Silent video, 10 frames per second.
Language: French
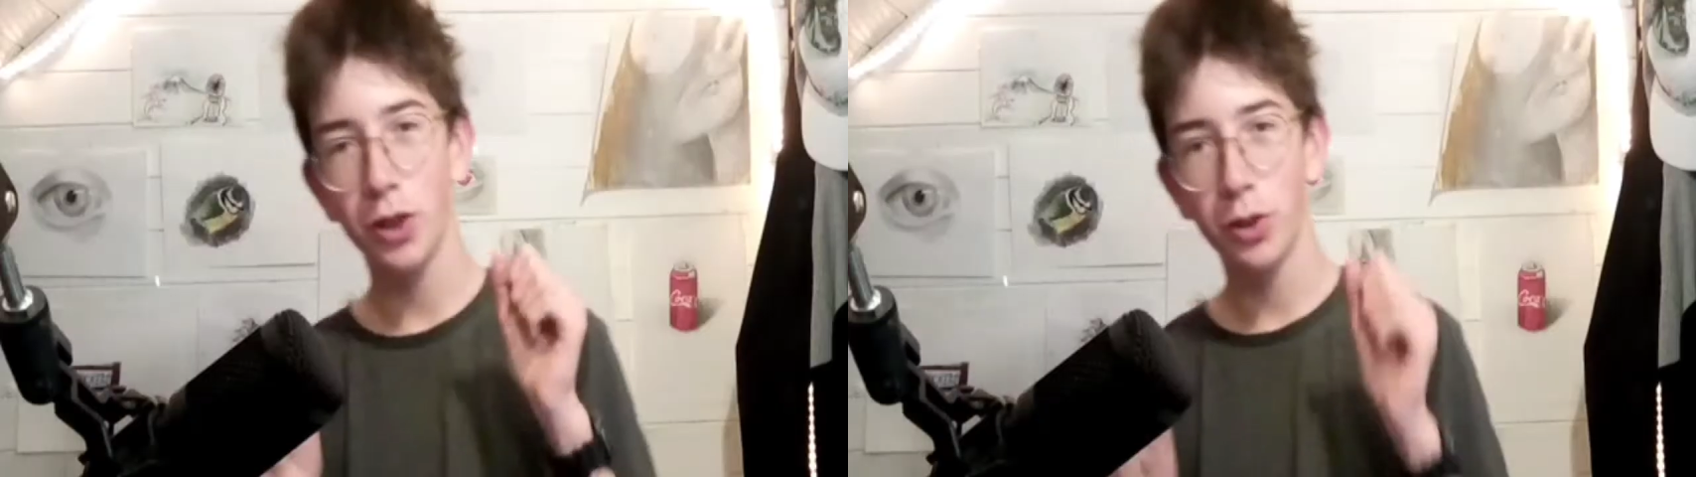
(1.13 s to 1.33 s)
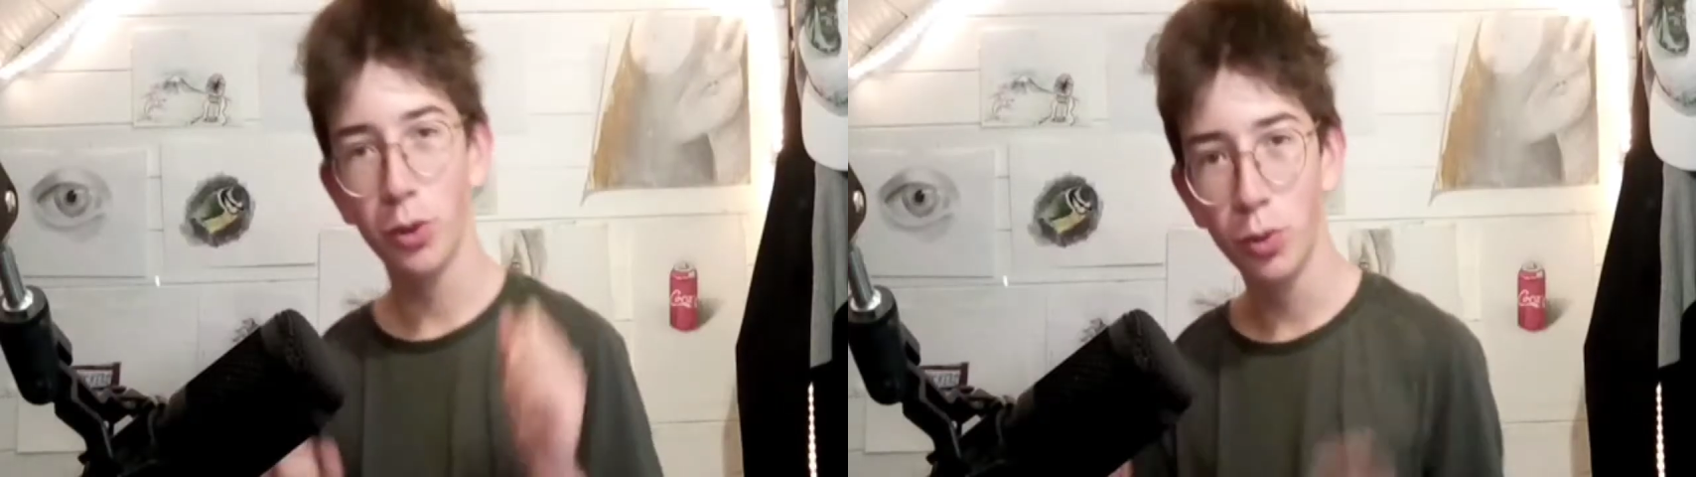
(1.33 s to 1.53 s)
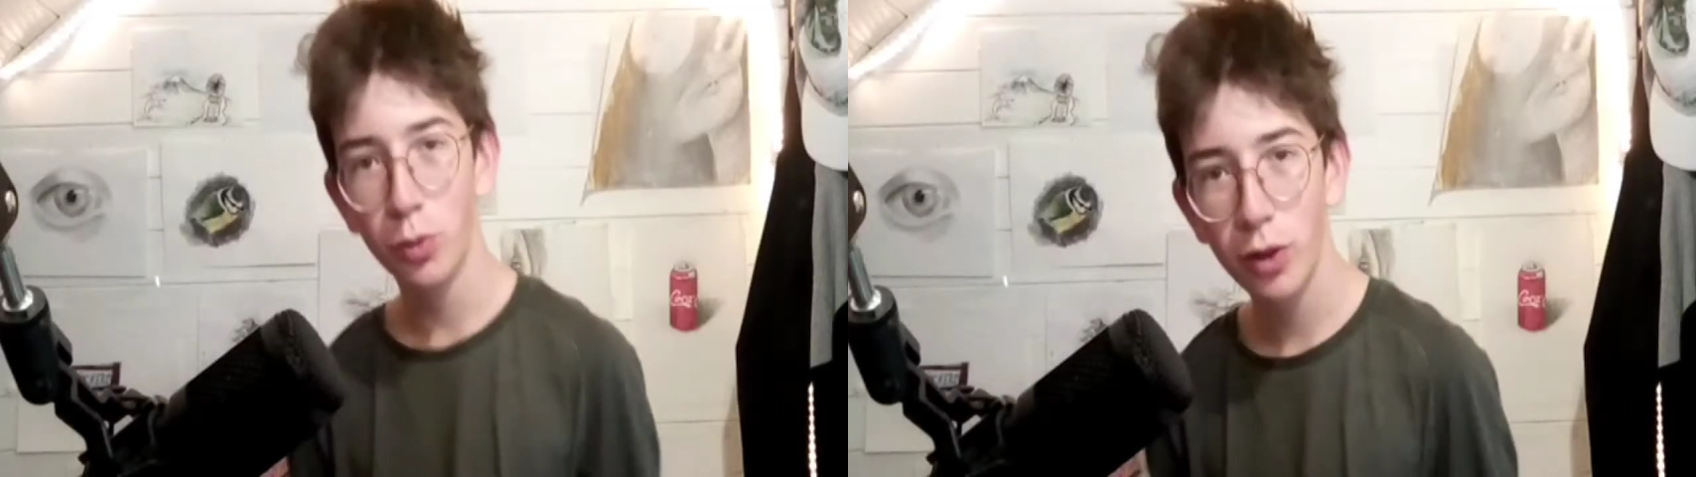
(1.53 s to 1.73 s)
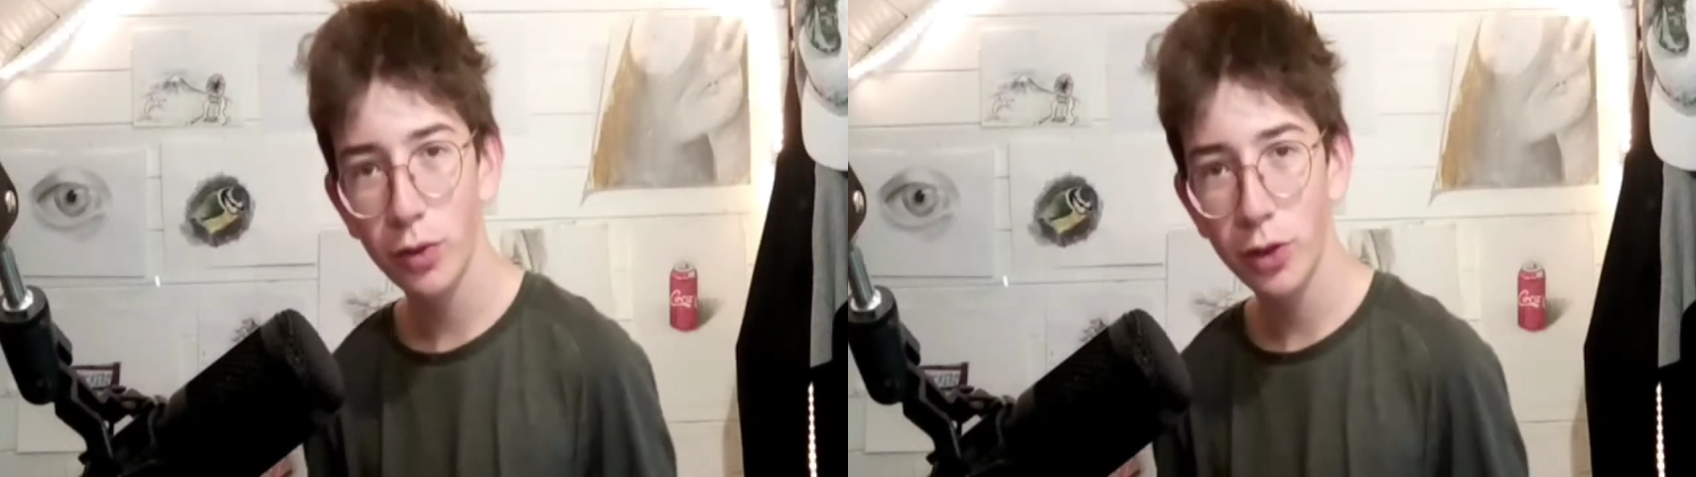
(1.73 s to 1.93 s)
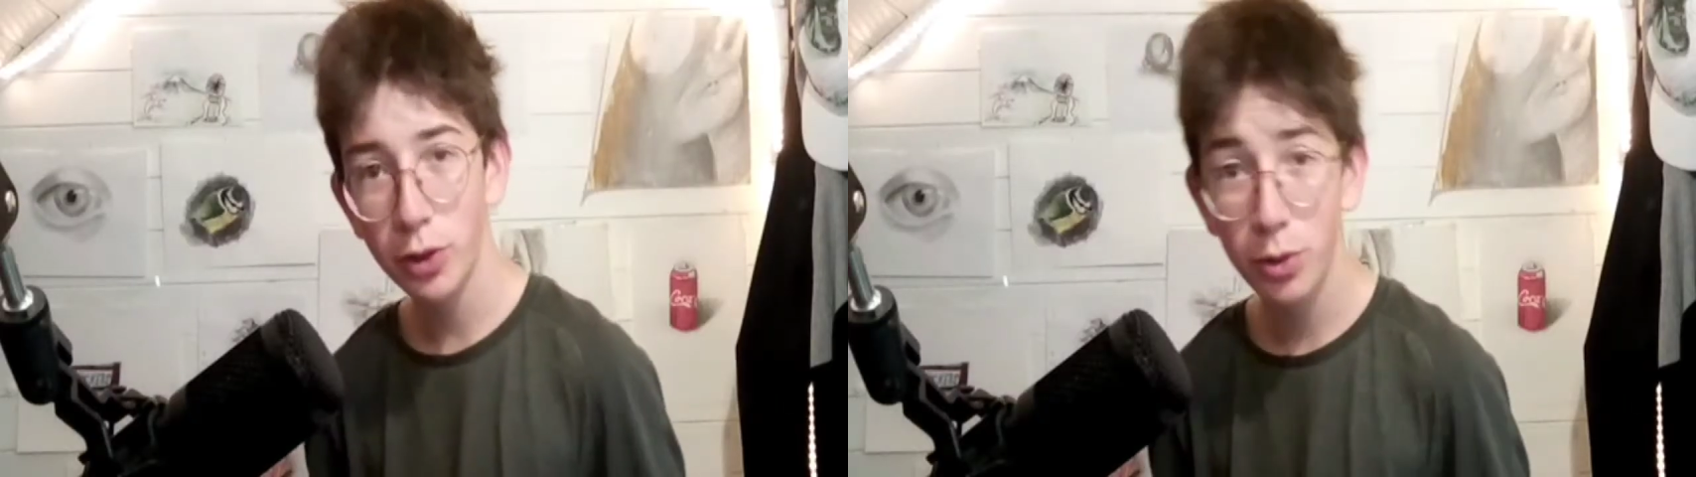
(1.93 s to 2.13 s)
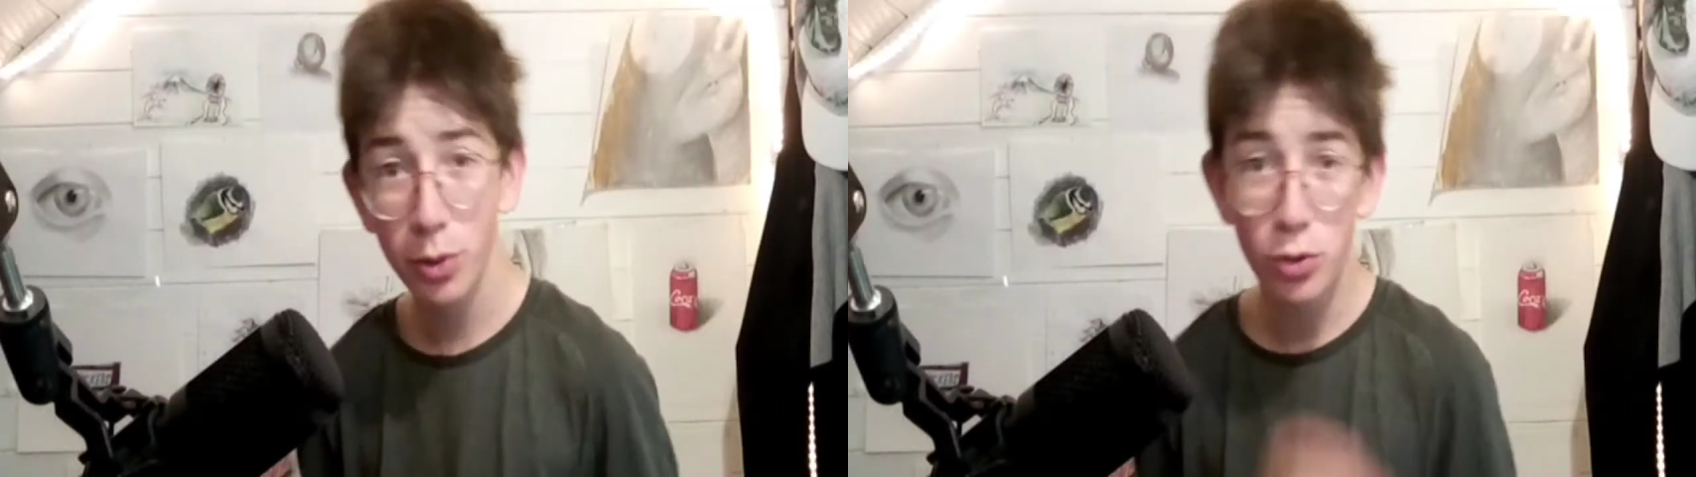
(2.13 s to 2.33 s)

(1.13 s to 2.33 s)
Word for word: dans cette nouvelle vidéo.